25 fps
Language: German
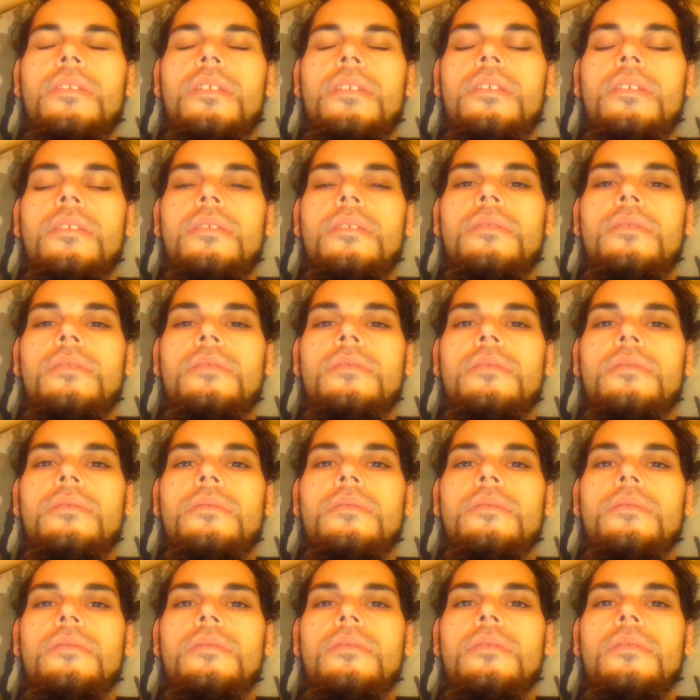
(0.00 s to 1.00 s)
dieser
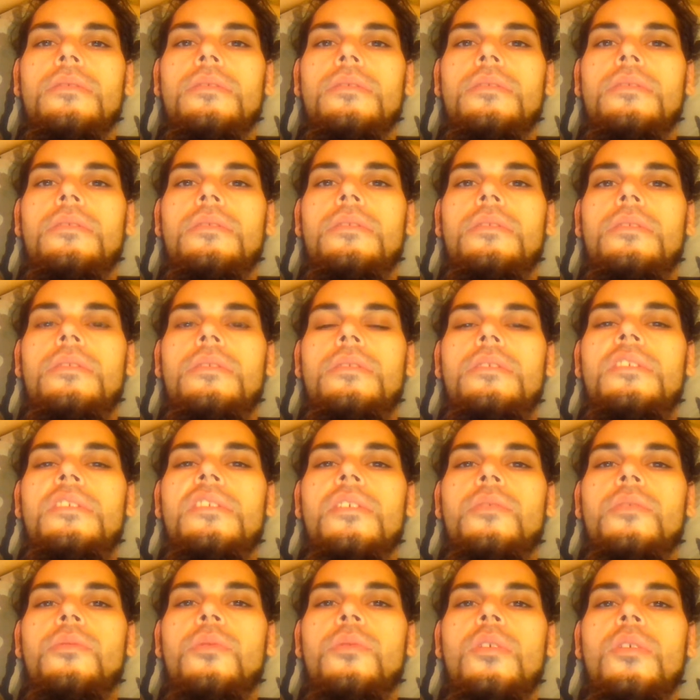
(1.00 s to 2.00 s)
Form. Das heißt,
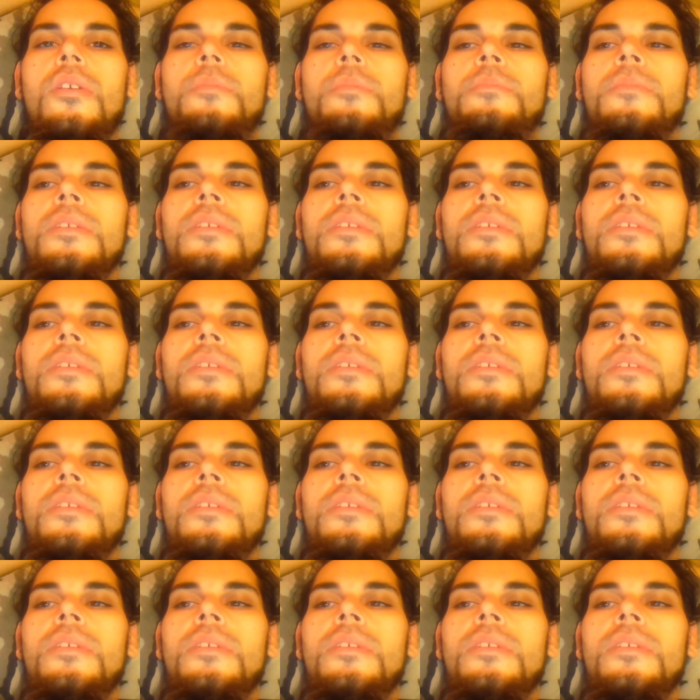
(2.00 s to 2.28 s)
die